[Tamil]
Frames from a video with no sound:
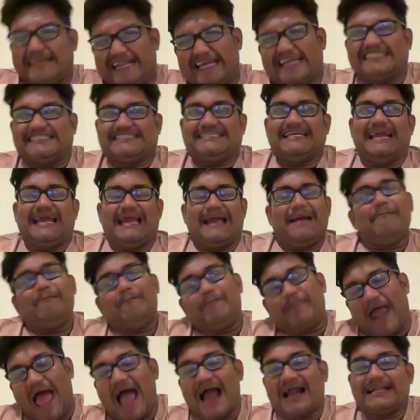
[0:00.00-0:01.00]
நெக்ஸ்ட்ங்க
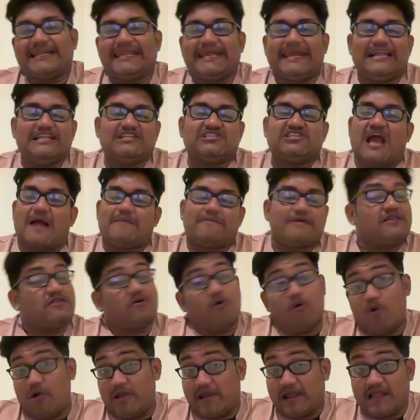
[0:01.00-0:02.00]
ப்ராக்டிக்கல் சாப்டர்ஸ்
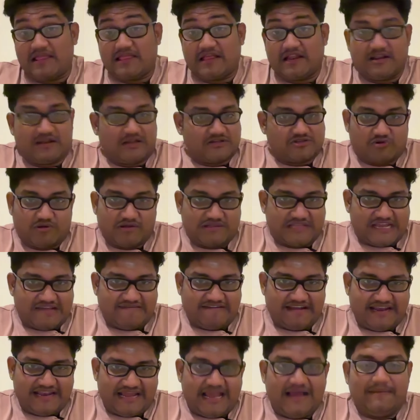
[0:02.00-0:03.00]
உங்களுக்கே தெரியும் நான் சொல்ல
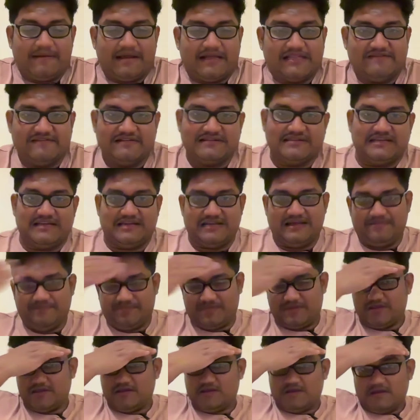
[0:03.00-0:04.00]
தேவையில்லை அது வந்து
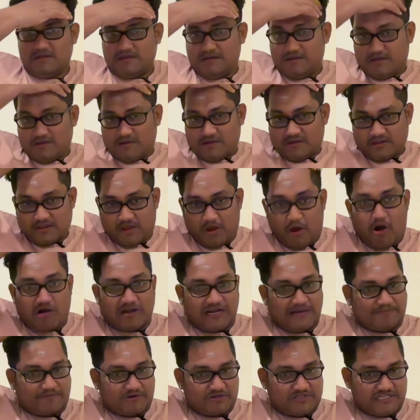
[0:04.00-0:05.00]
இந்த
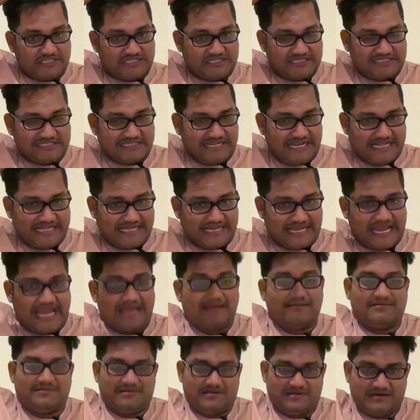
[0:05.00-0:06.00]
ஆடிட் ப்ரொசீஜர்ஸ் எதுங்க
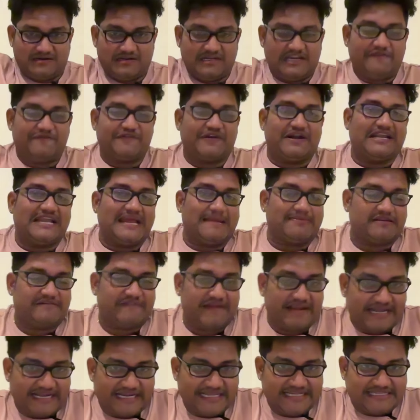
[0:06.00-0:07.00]
டிஃப்ரெண்ட் டைப்ஸ்
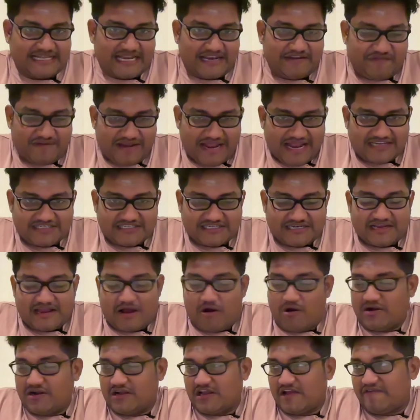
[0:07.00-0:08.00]
ஆஃப் என்டிட்டிஸ் அண்ட் ஃபினான்ஷியல்
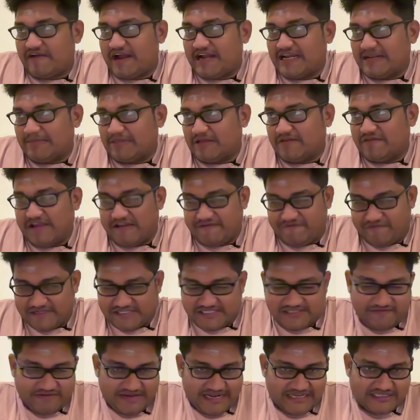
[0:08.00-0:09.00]
ஆடிட் ஆஃப் ஐட்டம்ஸ் ஆஃப்
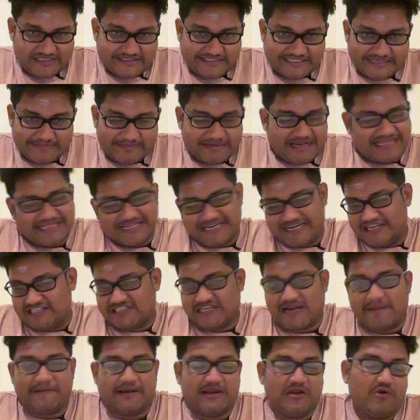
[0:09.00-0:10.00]
எஃப்எஸ் ஃபினான்ஷியல் ஸ்டேட்மெண்ட் அந்த ரெண்டு
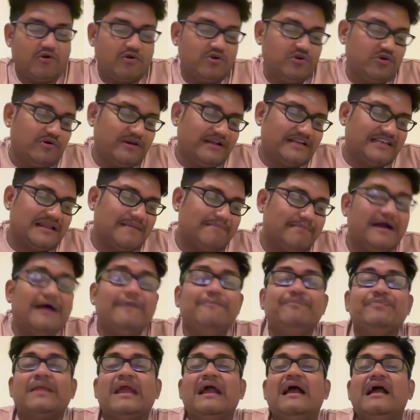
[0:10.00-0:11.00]
சாப்டர் யூனிட்
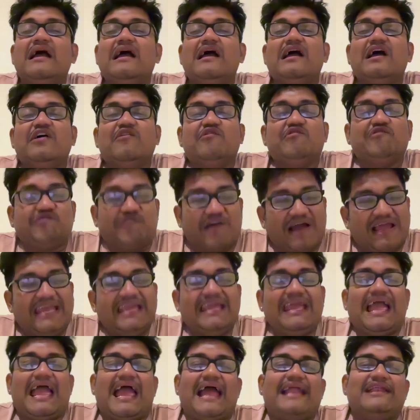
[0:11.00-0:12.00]
நம்பர் ஃபைவ்
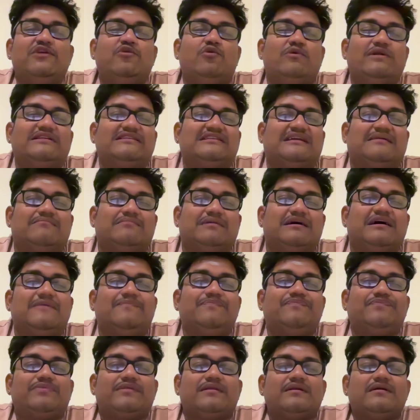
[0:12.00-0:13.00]
அண்ட் யூனிட் நம்பர்